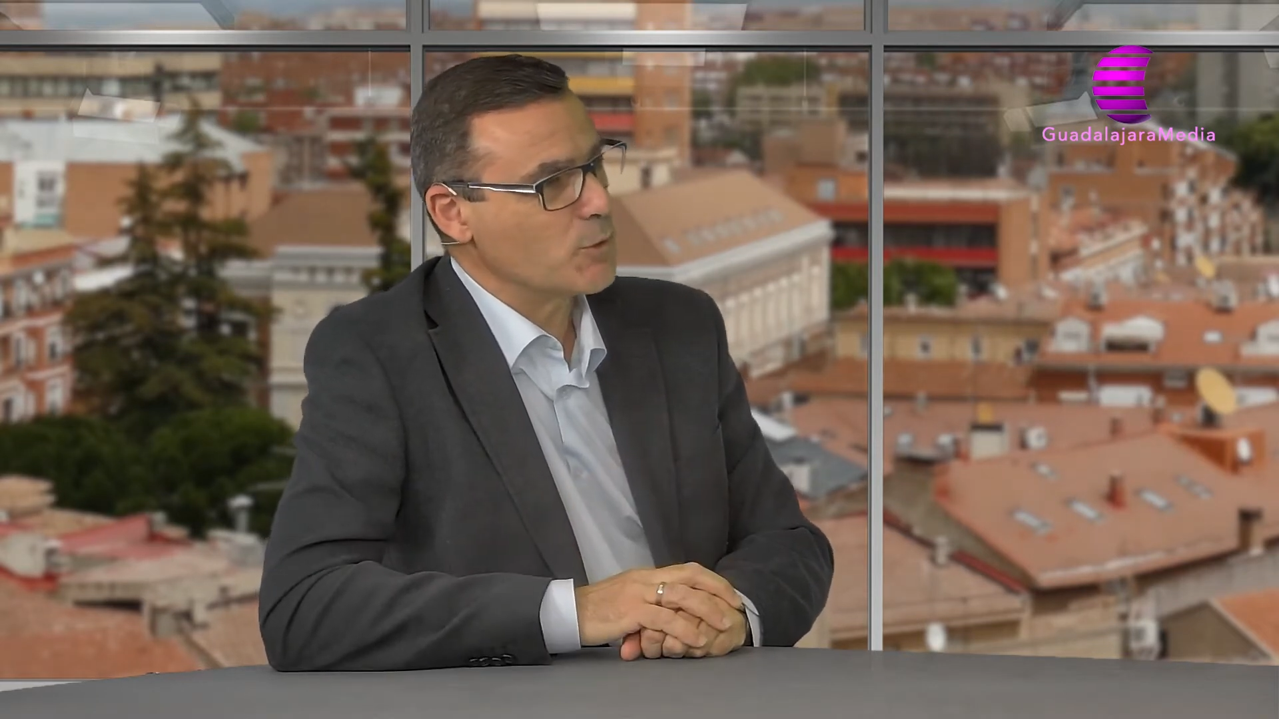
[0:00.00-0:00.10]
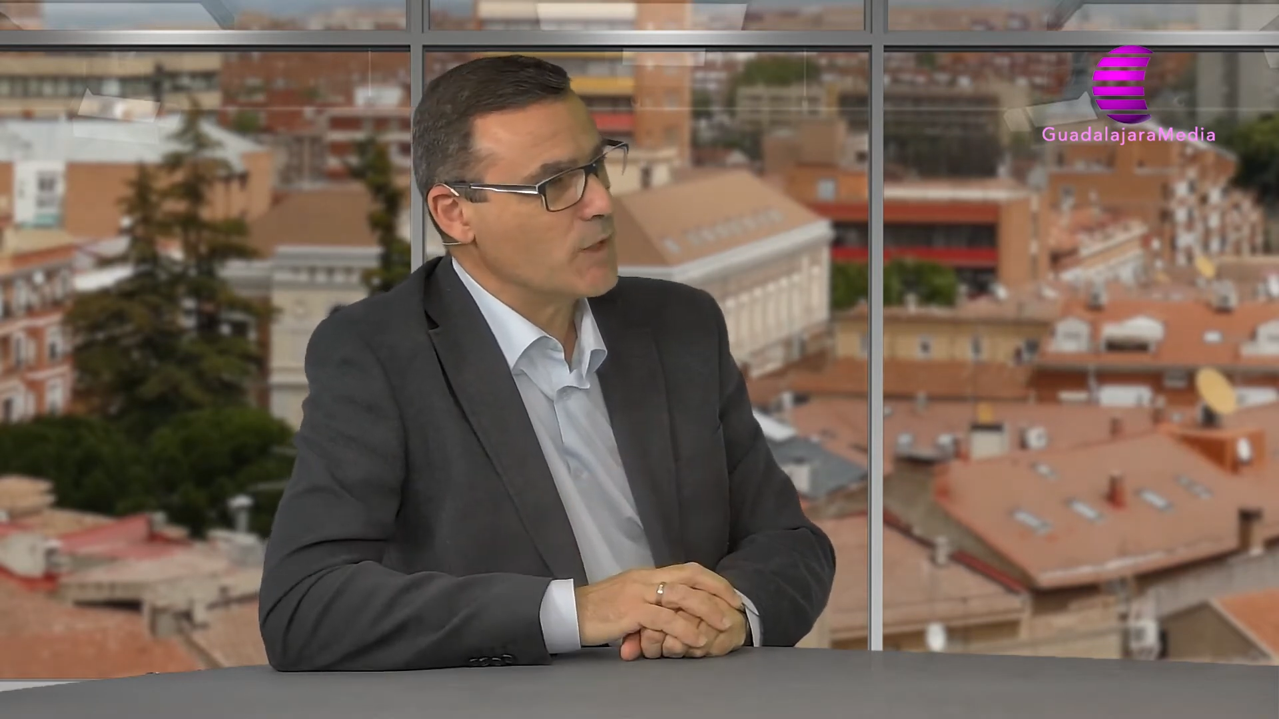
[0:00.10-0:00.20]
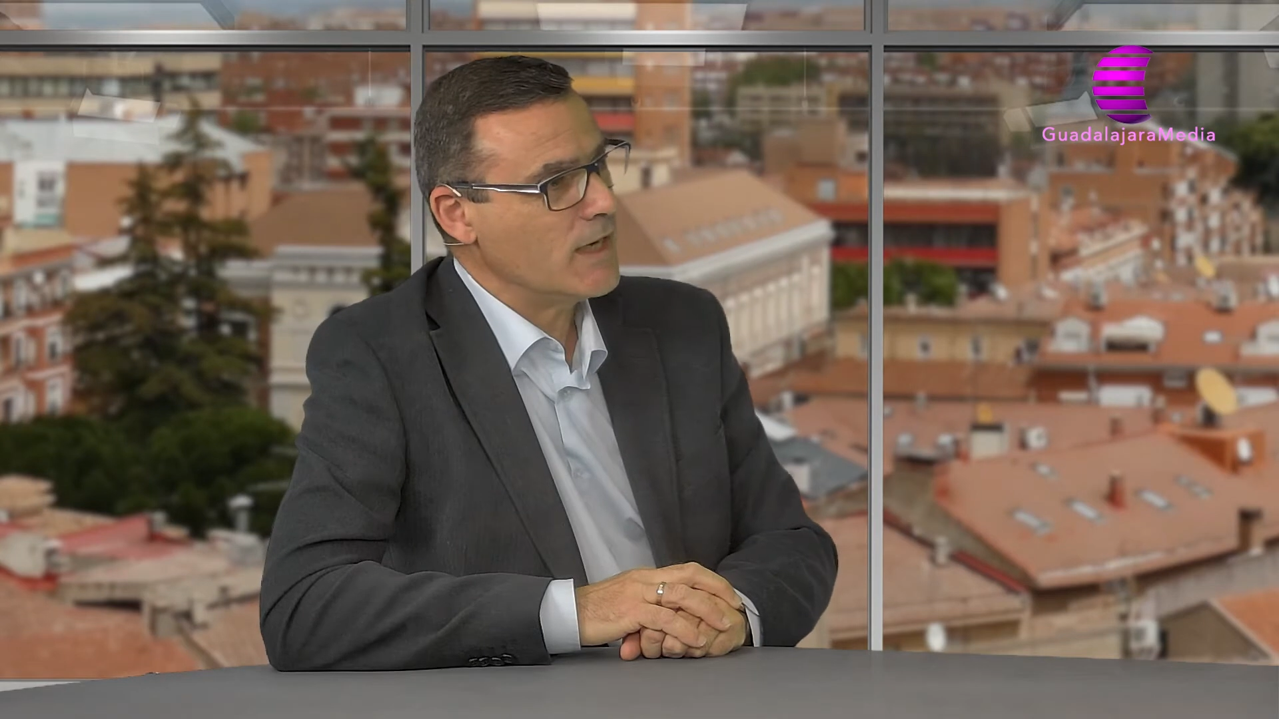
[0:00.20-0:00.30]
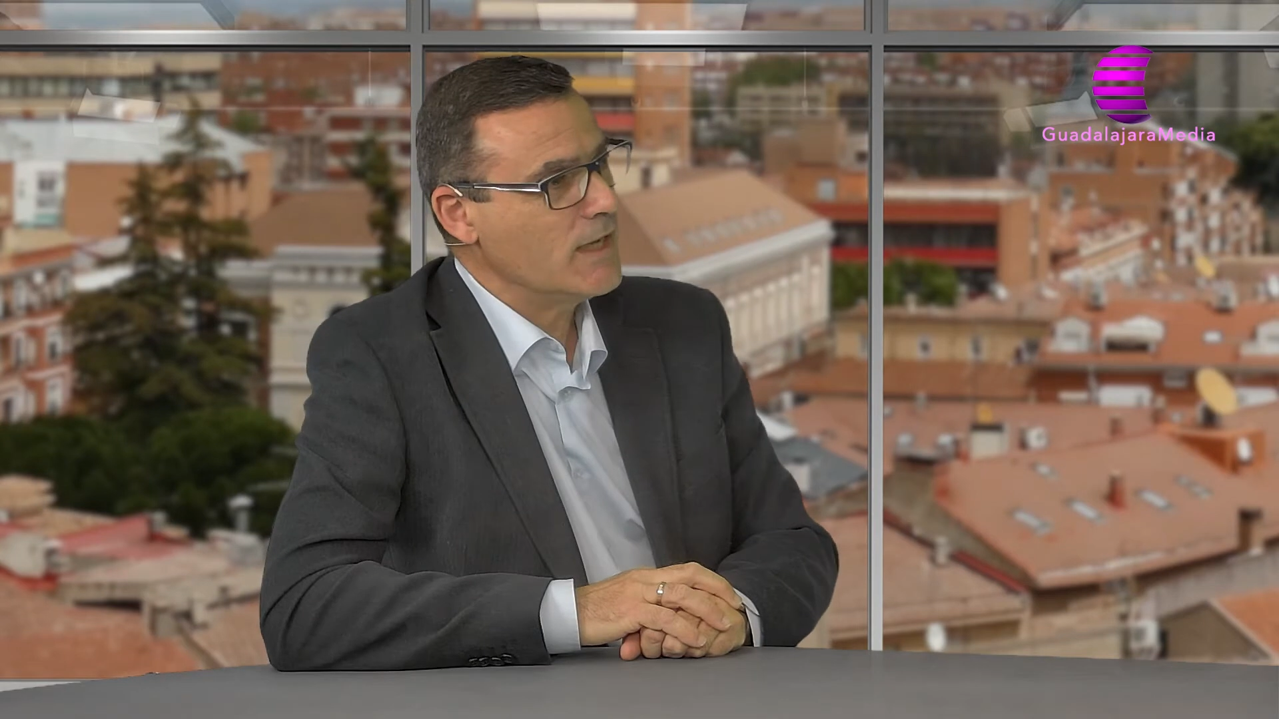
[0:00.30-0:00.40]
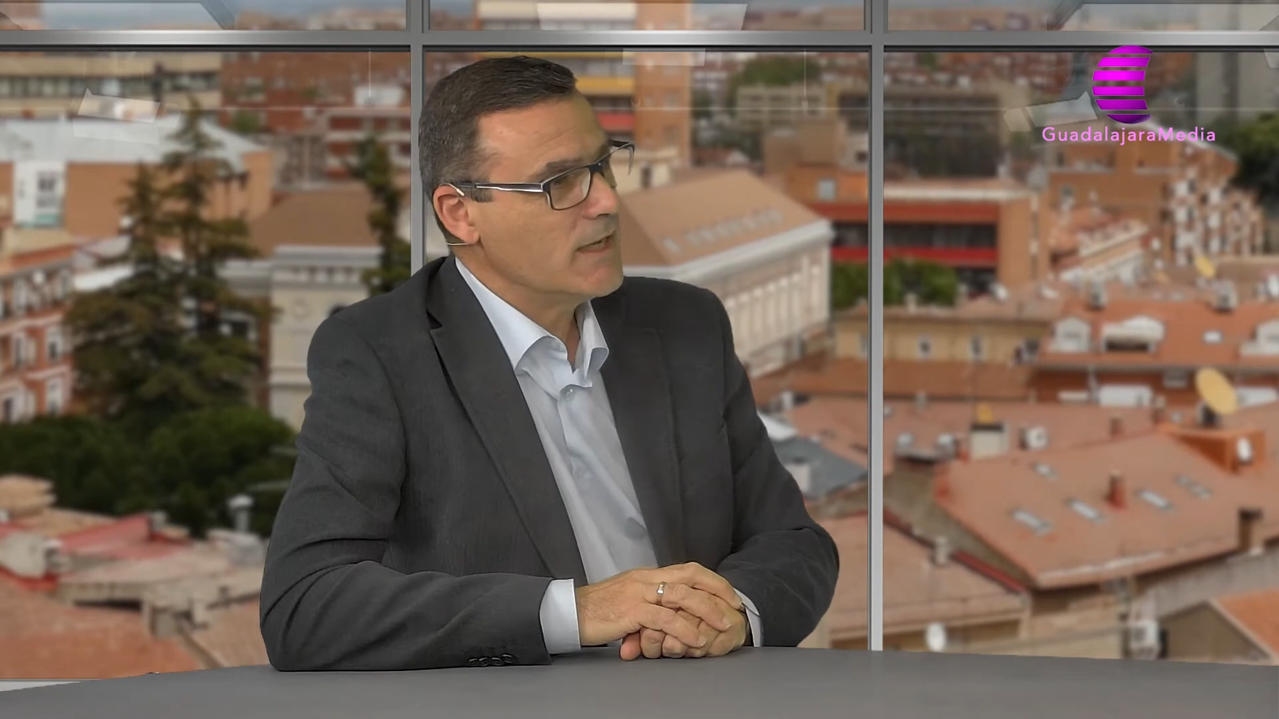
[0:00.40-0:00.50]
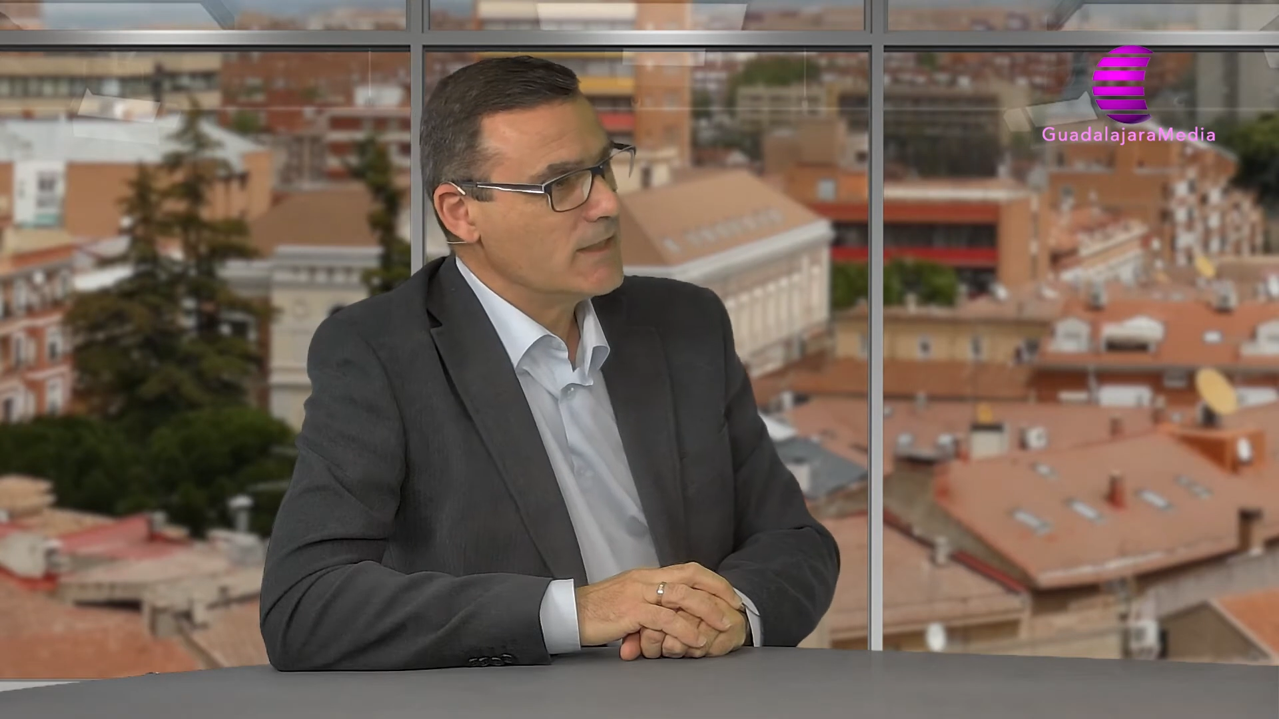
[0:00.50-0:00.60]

rural,